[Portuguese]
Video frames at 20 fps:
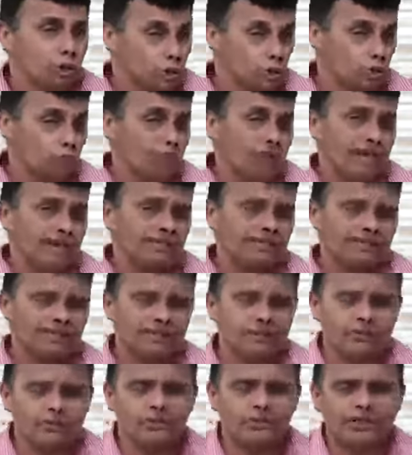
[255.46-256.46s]
no
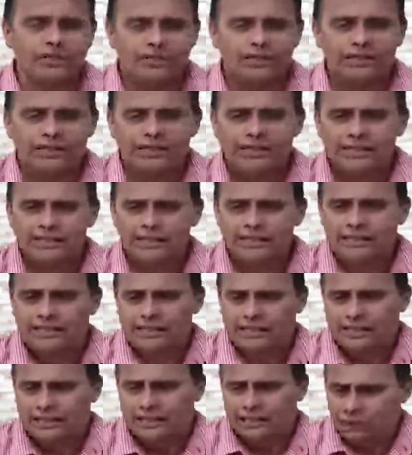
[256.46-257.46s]
Brasil.
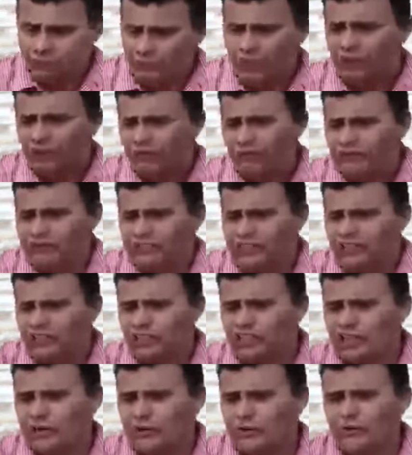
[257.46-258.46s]
Espero que vocês
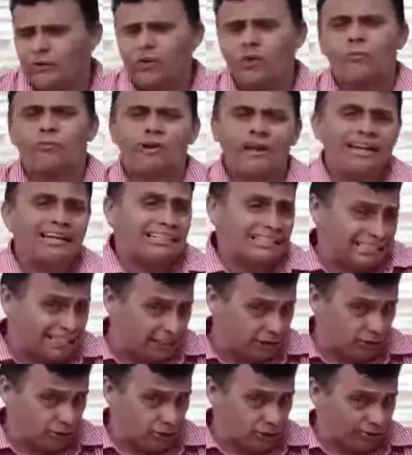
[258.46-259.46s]
tenham
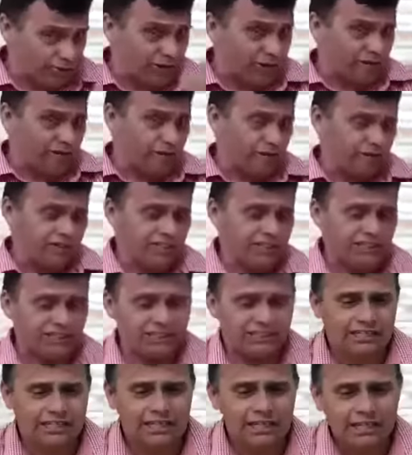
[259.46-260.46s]
compreendido, espero que vocês
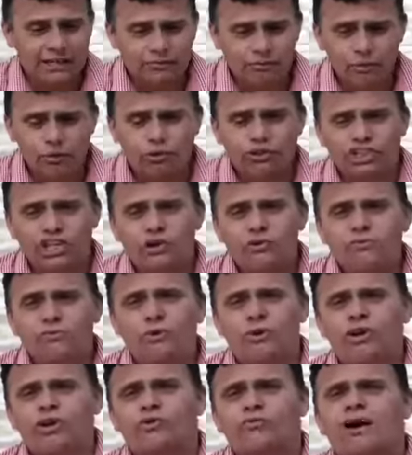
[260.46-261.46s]
busquem um
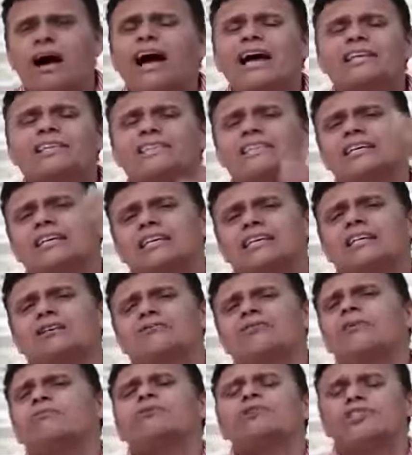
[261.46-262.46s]
pouquinho mais e
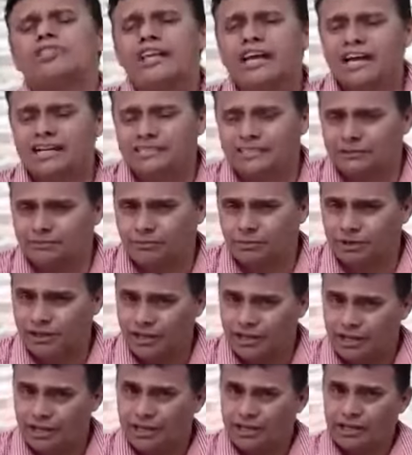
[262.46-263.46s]
vamos nessa,
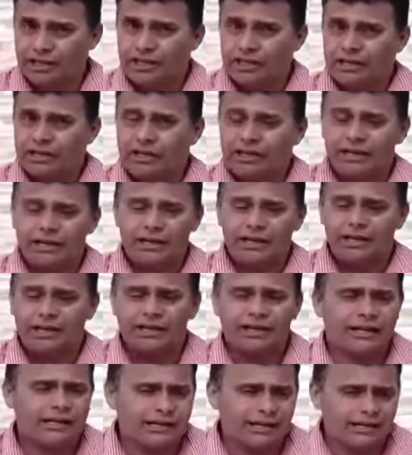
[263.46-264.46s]
porque
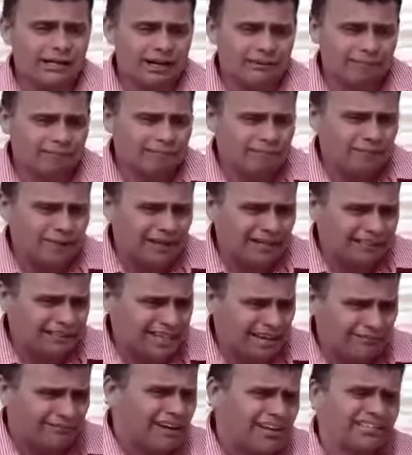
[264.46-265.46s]
é, a,
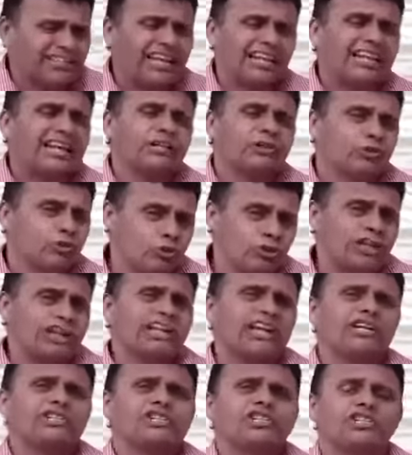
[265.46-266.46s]
através da leitura
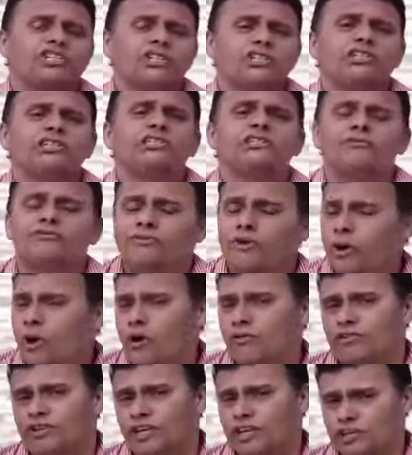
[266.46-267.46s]
que a gente
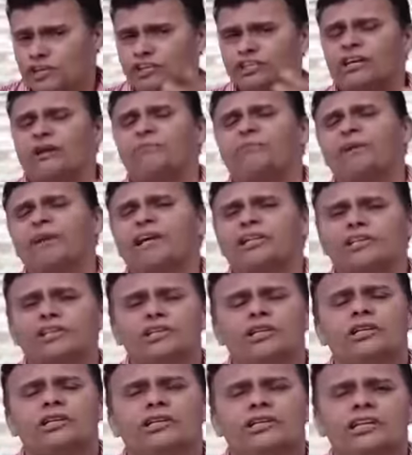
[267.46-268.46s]
desenvolve, que a gente aprende,
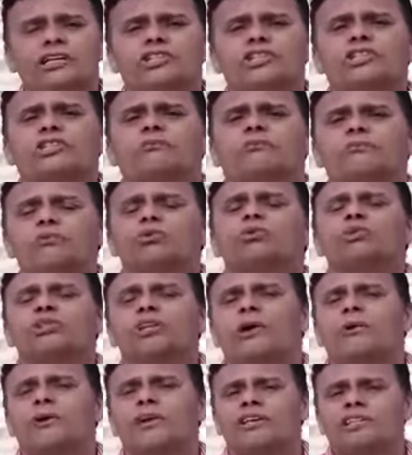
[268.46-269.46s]
que a gente busca
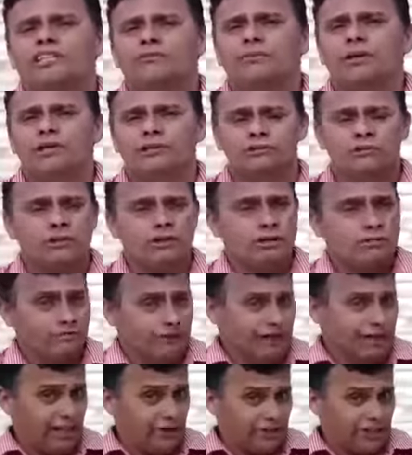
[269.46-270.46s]
conhecimento.
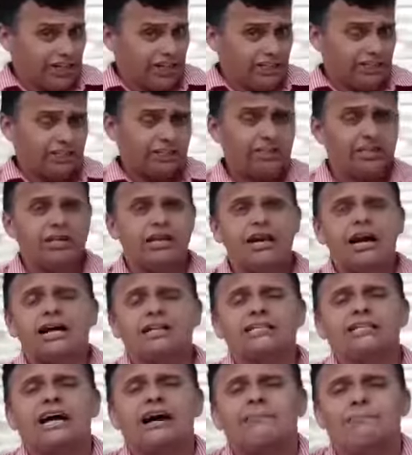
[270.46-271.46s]
Valeu, gente?
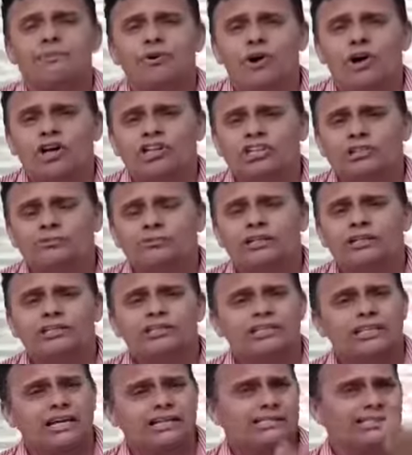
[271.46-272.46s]
Até a próxima,
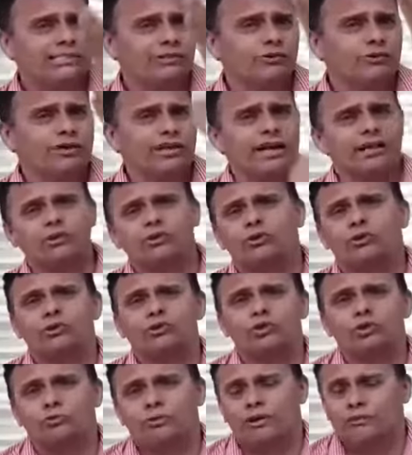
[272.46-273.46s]
se assim o Criador
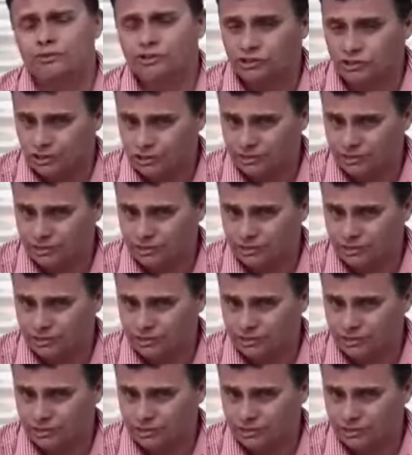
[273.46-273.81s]
nos permitir.